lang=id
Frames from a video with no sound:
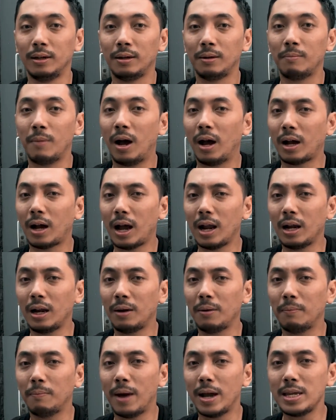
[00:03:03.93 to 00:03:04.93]

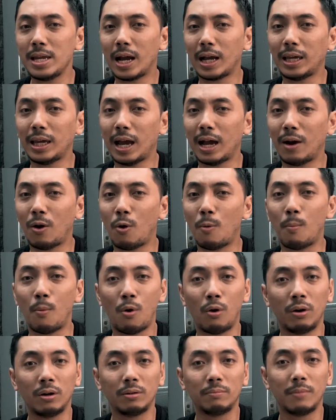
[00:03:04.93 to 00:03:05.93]
Bahkan banyak yang
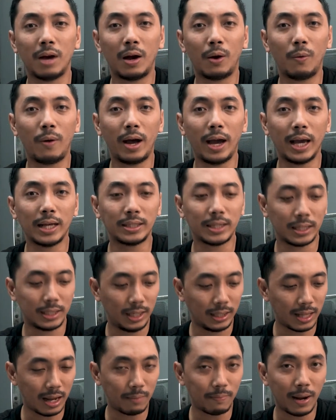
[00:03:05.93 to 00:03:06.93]
ngomong bahwa
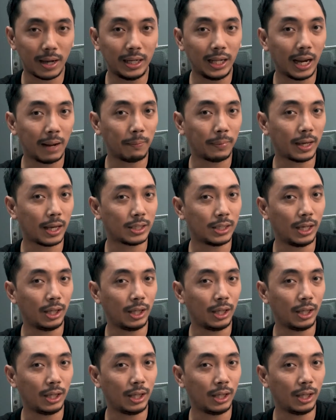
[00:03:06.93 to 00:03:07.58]
SSD tanpa DRAM cache